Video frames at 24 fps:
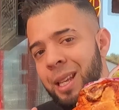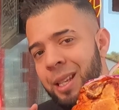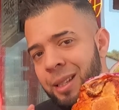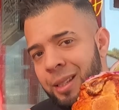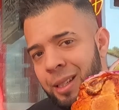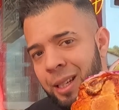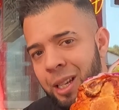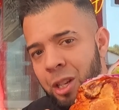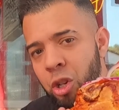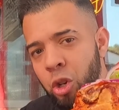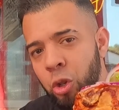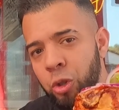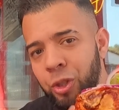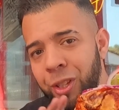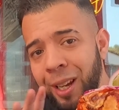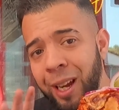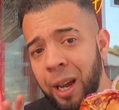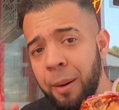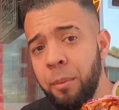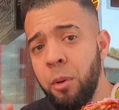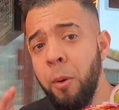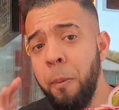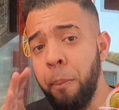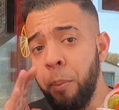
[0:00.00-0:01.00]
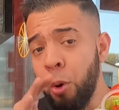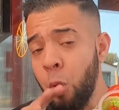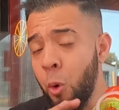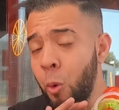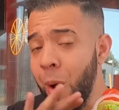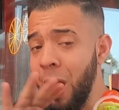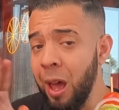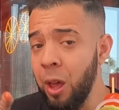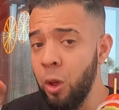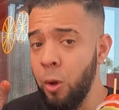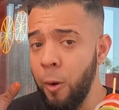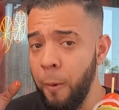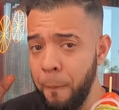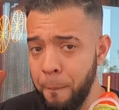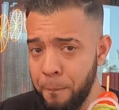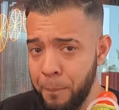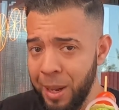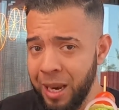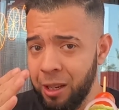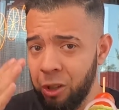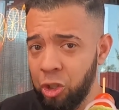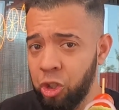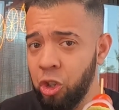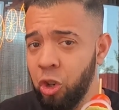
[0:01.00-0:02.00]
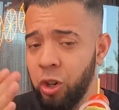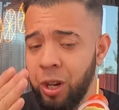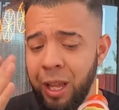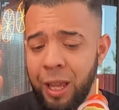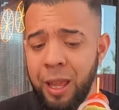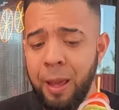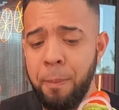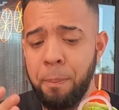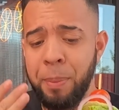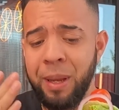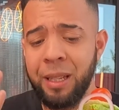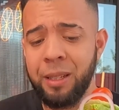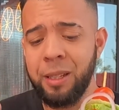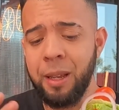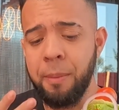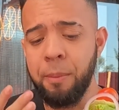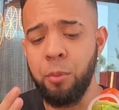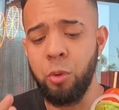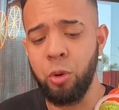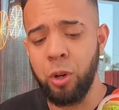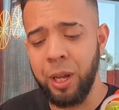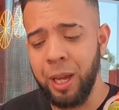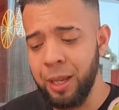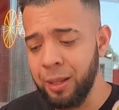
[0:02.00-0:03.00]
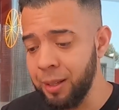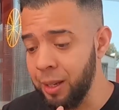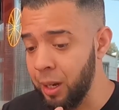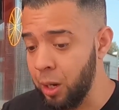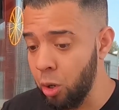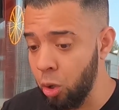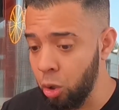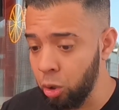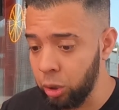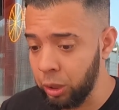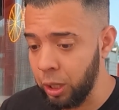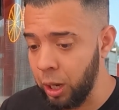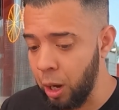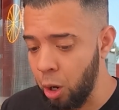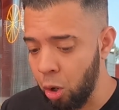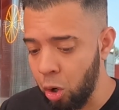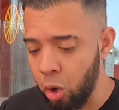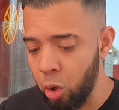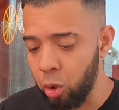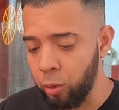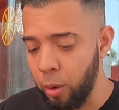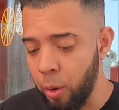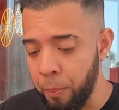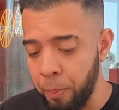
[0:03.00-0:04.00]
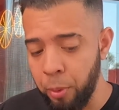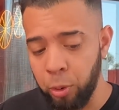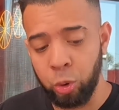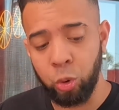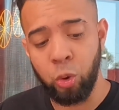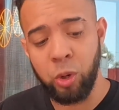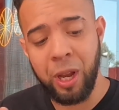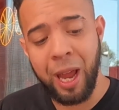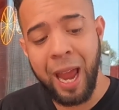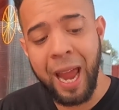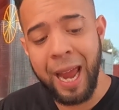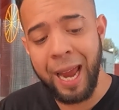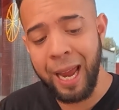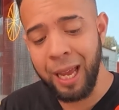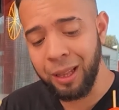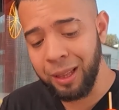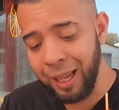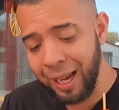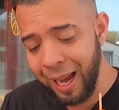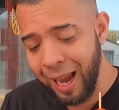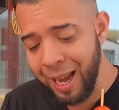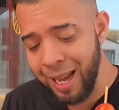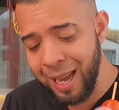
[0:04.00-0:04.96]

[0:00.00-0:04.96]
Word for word: Y sí, yo sé que hemos probado versiones de pizza hamburguesa en otras oportunidades en este